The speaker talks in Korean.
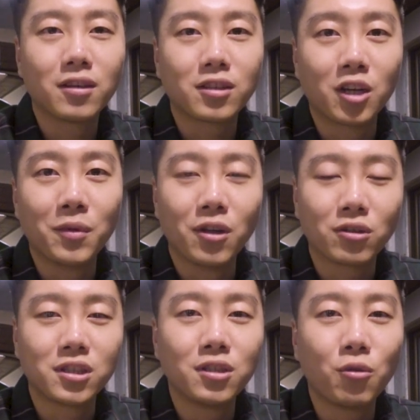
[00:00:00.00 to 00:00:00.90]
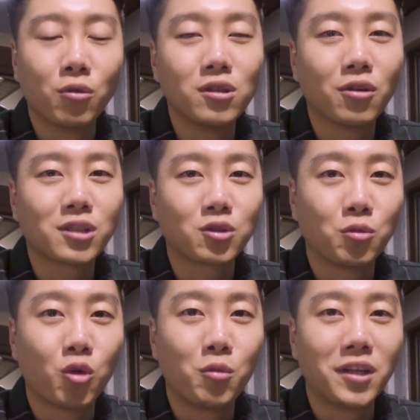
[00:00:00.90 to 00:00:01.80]
그러면 역시 오늘 영상 좀
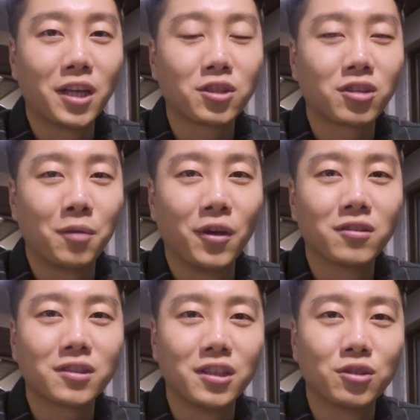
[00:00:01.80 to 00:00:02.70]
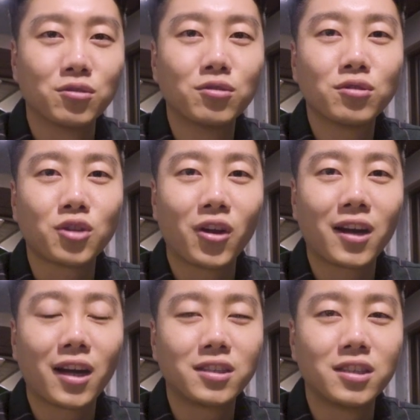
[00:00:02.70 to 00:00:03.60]
도움이 되셨다면, 그리고 저랑
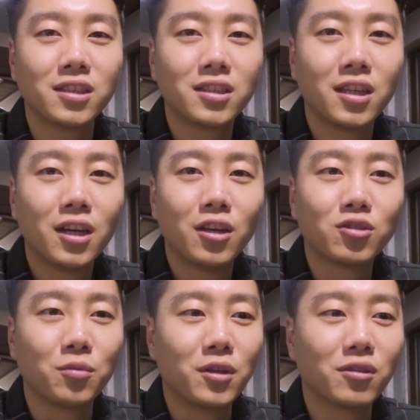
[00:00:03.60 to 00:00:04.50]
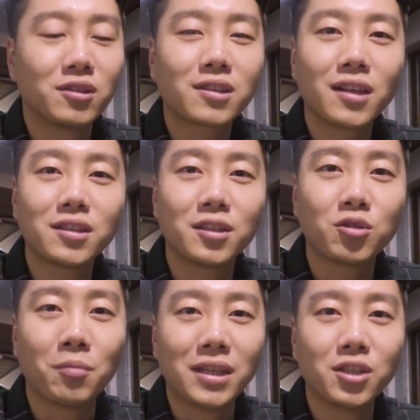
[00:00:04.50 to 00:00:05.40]
같이 좀 이런 습관들을
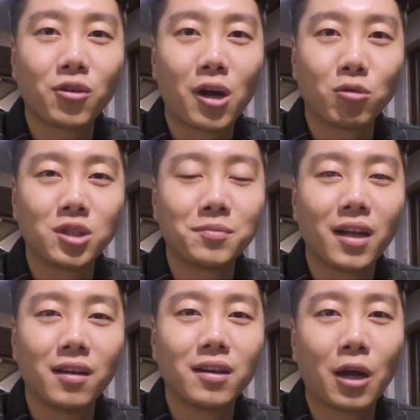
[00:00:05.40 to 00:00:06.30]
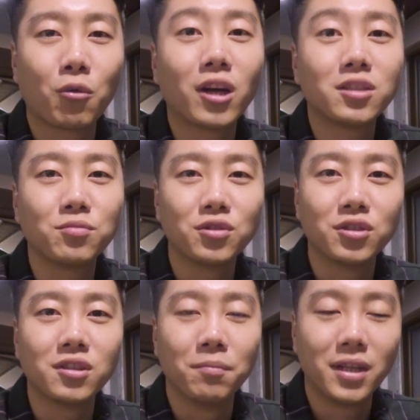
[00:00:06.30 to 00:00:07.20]
좀 만들어 가고 싶다 라고 하신
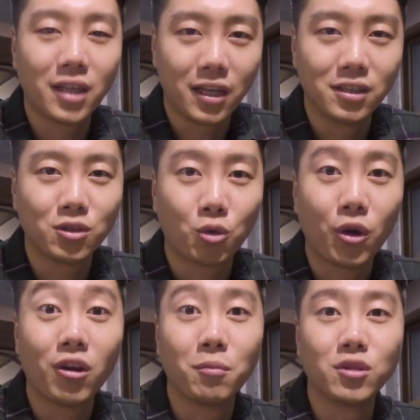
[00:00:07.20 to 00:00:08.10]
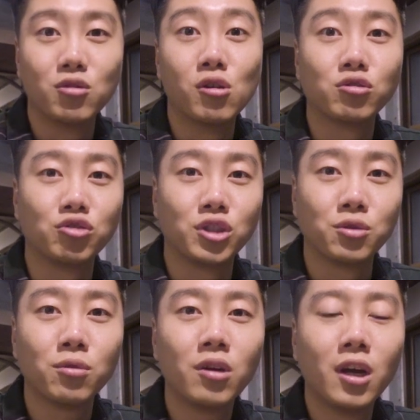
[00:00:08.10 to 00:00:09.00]
분들은 밑에 있는 좋아요 한번
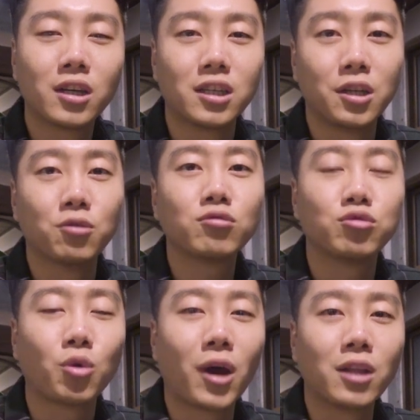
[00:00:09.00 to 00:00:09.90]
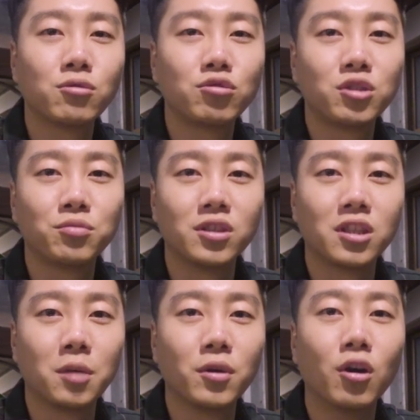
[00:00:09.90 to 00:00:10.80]
눌러주시고, 그리고 구독 안 누르신 분
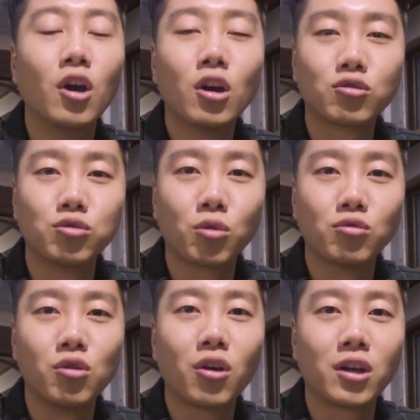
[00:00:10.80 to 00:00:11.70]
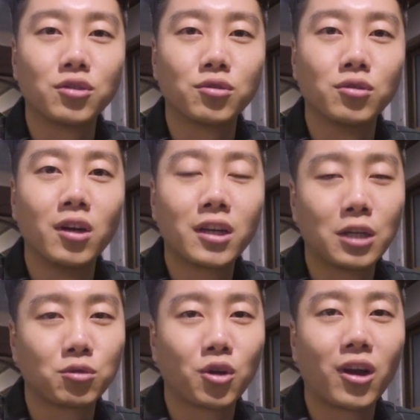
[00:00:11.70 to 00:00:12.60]
있다면 구독 눌러가지고
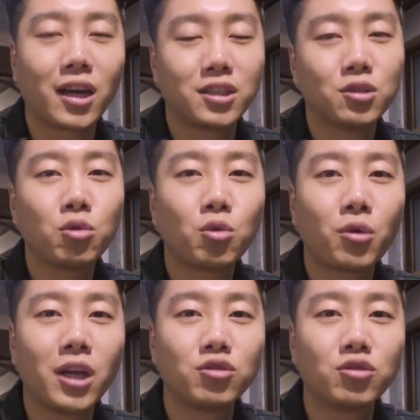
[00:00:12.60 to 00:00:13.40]
계속 저랑 같이 소통해